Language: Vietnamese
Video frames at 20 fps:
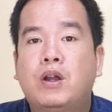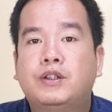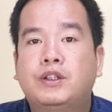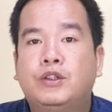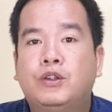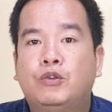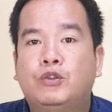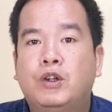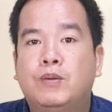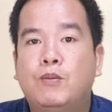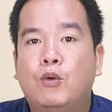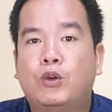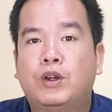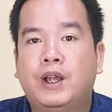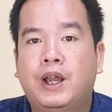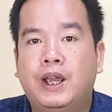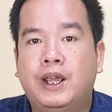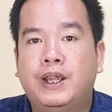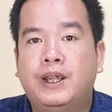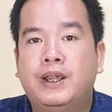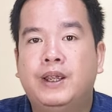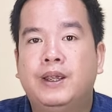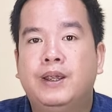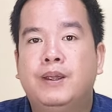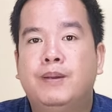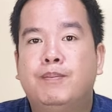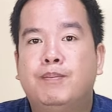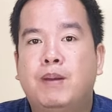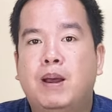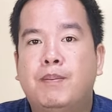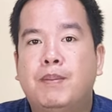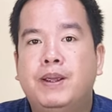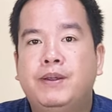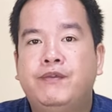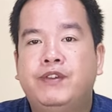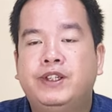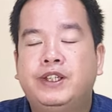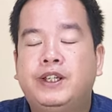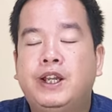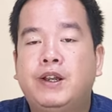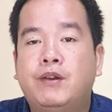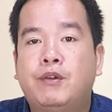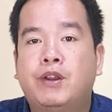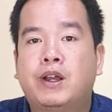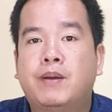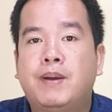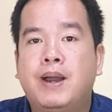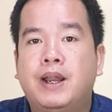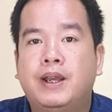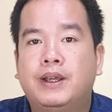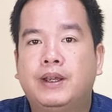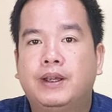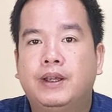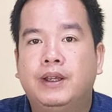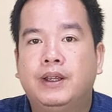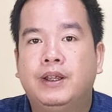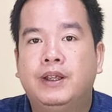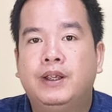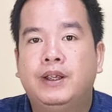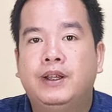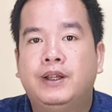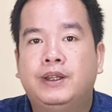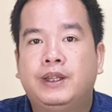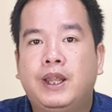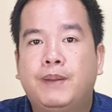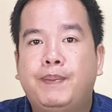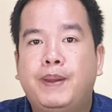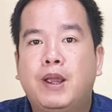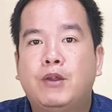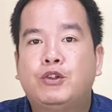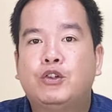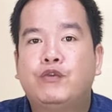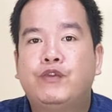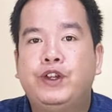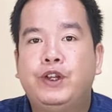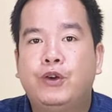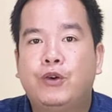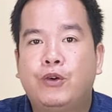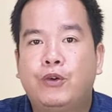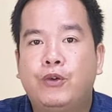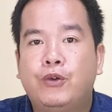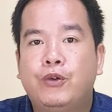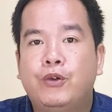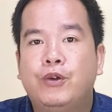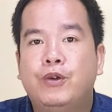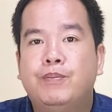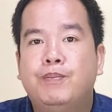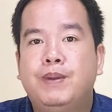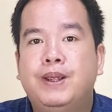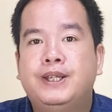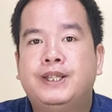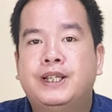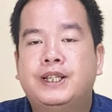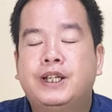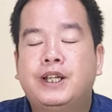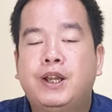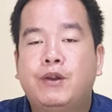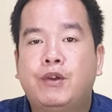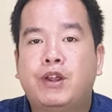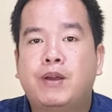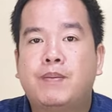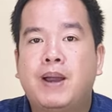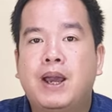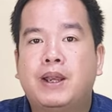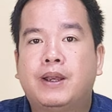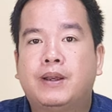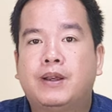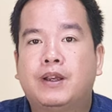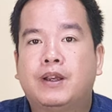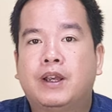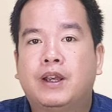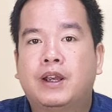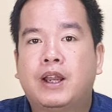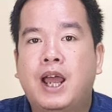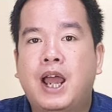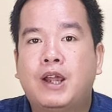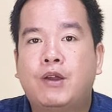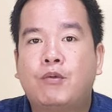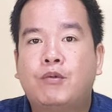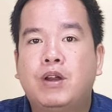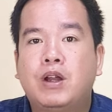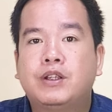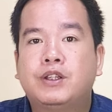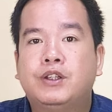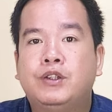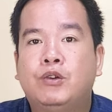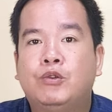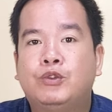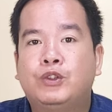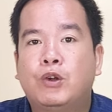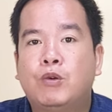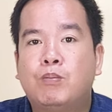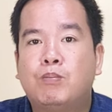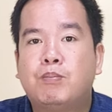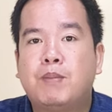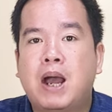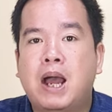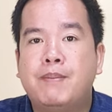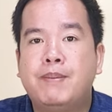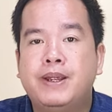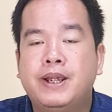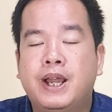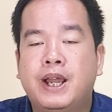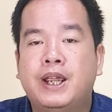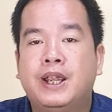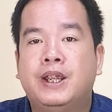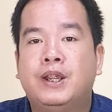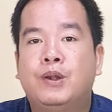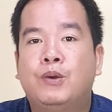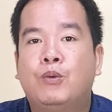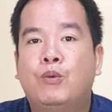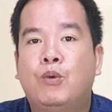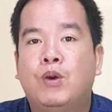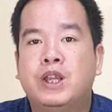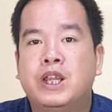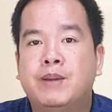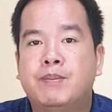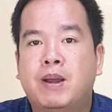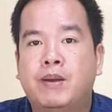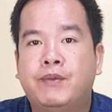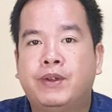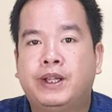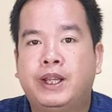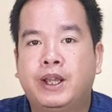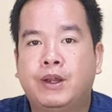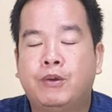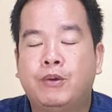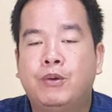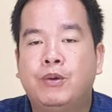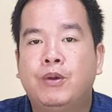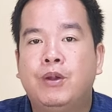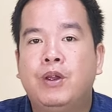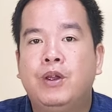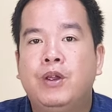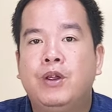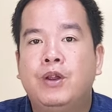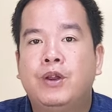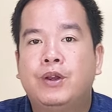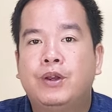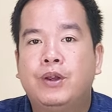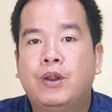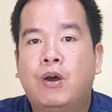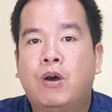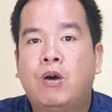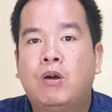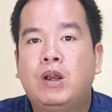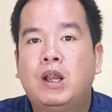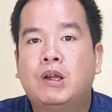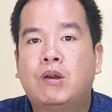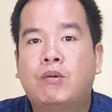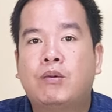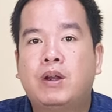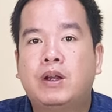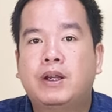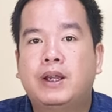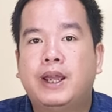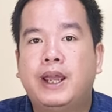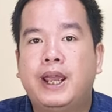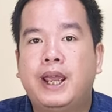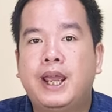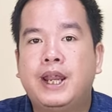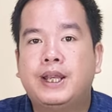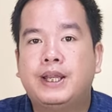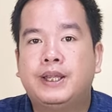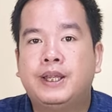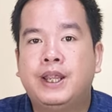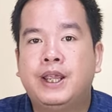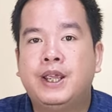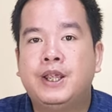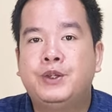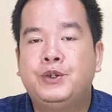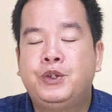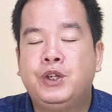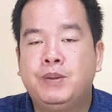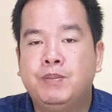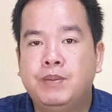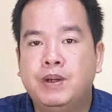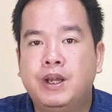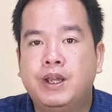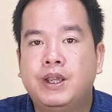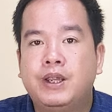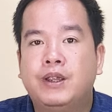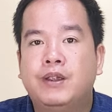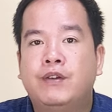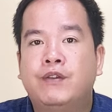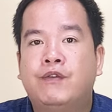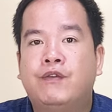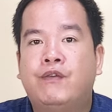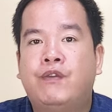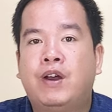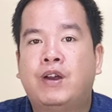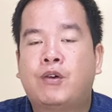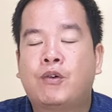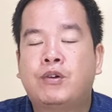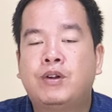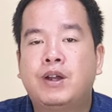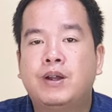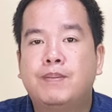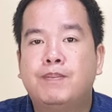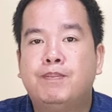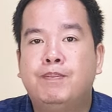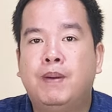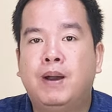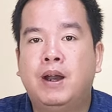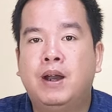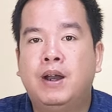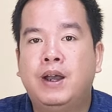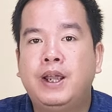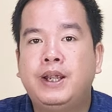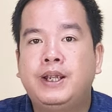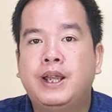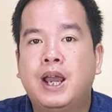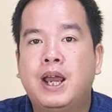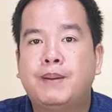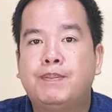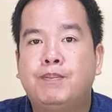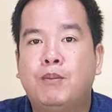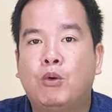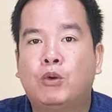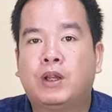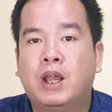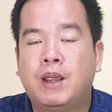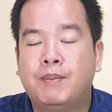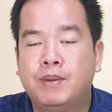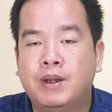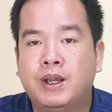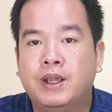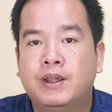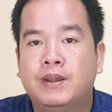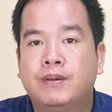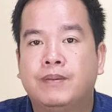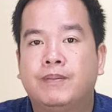cước sử dụng trong một ngày mà mình vừa giới thiệu đến các bạn, tiếp theo trong video mình sẽ giới thiệu đến các bạn hai câu cước sử dụng trong 30 ngày của nhà mạng Viettel. Đó là câu cước SD90 và câu cước MXH120.